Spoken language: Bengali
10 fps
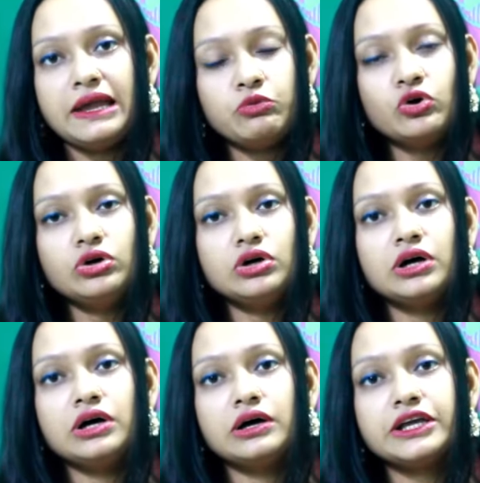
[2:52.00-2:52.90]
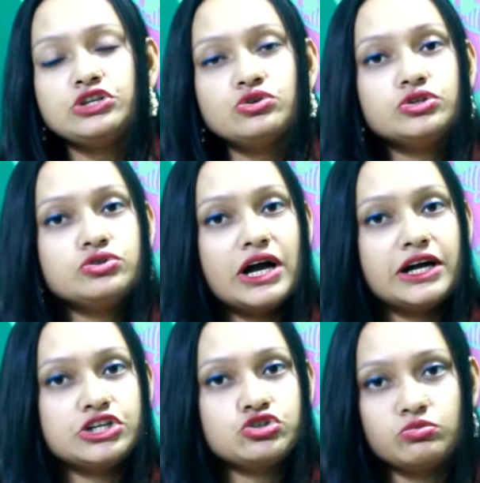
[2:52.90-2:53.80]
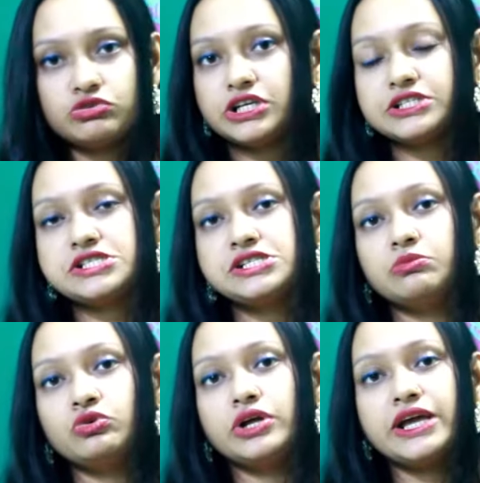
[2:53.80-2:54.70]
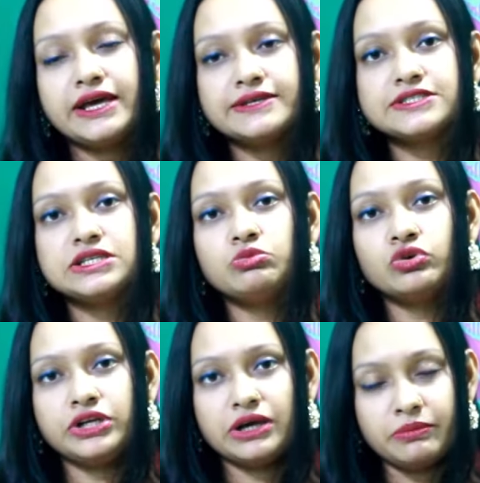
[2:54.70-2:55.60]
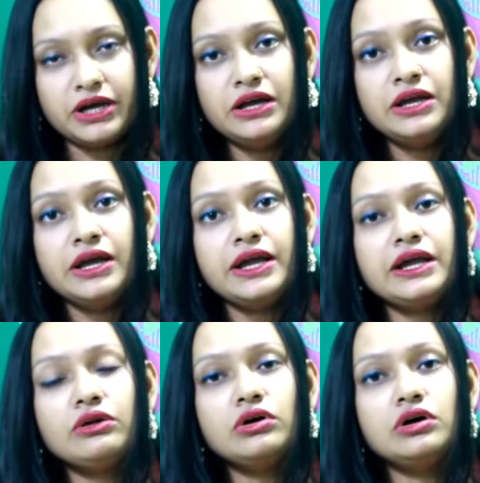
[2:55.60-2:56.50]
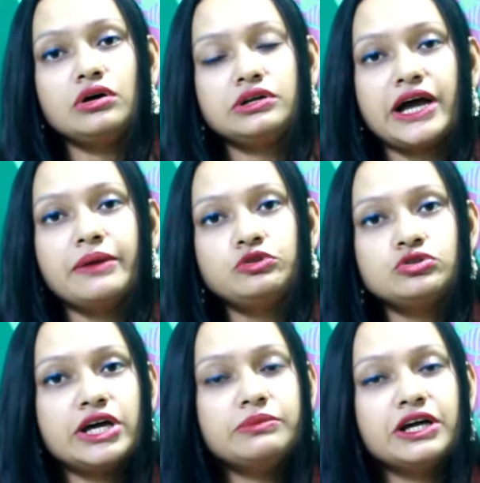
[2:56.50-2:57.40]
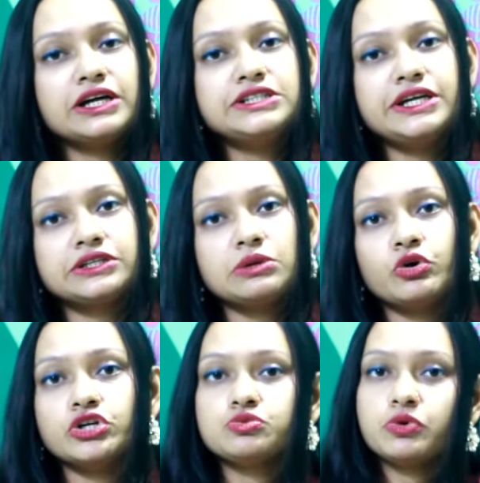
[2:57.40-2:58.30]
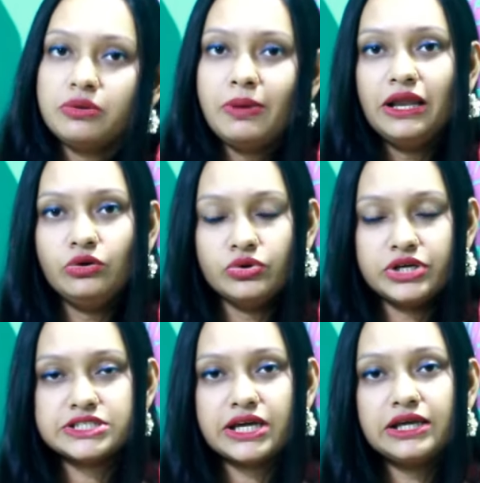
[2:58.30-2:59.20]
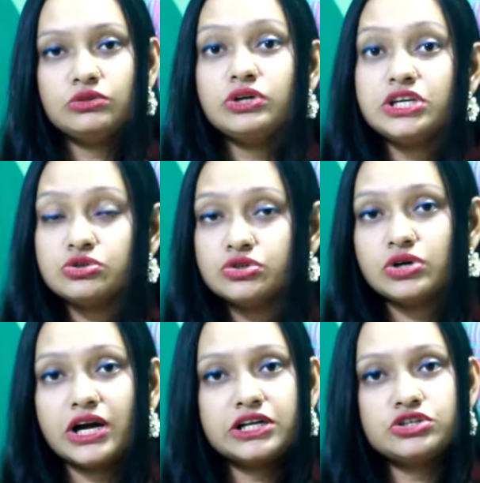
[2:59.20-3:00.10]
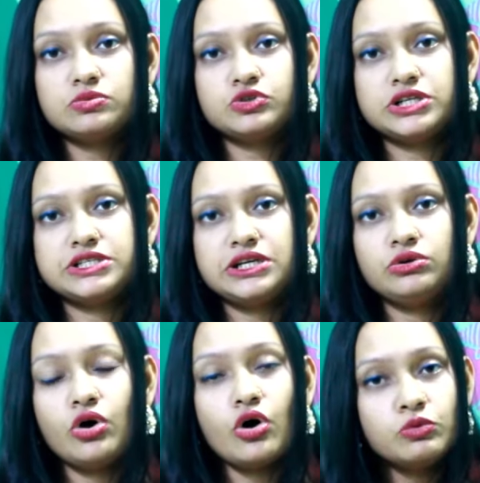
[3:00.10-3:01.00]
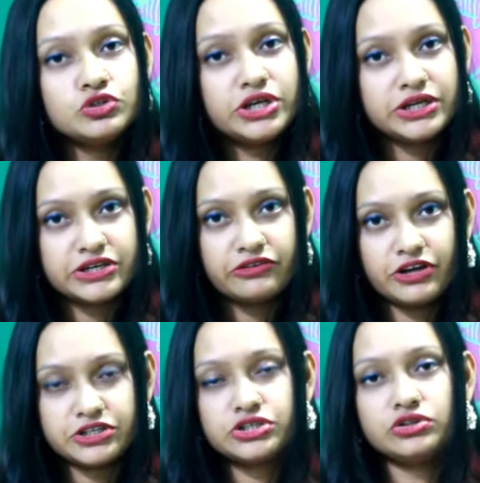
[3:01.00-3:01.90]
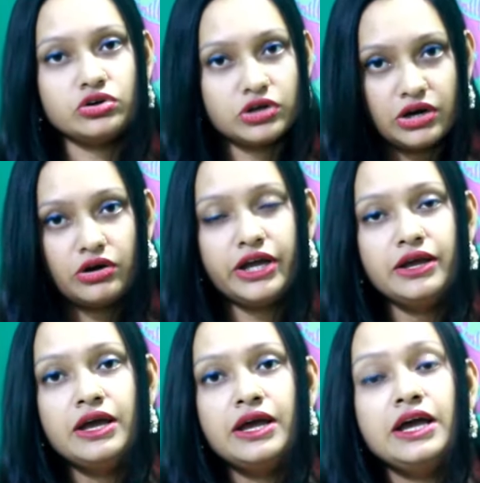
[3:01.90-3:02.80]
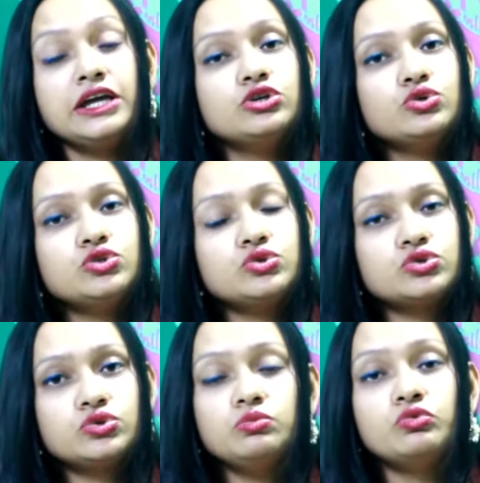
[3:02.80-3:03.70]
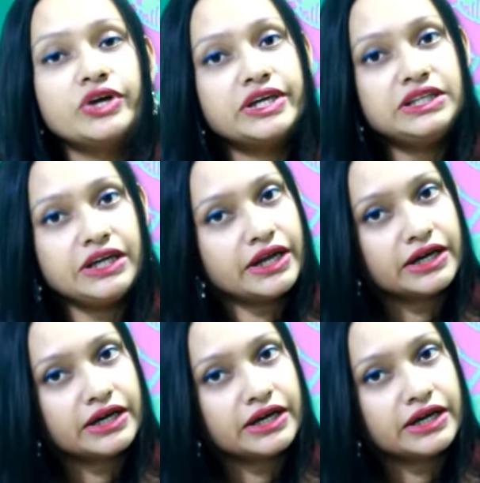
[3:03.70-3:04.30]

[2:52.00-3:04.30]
এবং কিছু কিছু হার্টের সমস্যা আছে যেমন এএসডি বলি আমরা এগুলো টাইম টু টাইম দেখা যায় একটা বয়স পরে ভালো হয়ে যায় কিন্তু কিছু কিছু হার্টের সমস্যা আছে এগুলো অবশ্যই ইন্টারভেনশন দরকার হয় কিছু কিছু ওষুধ মুখে দিয়ে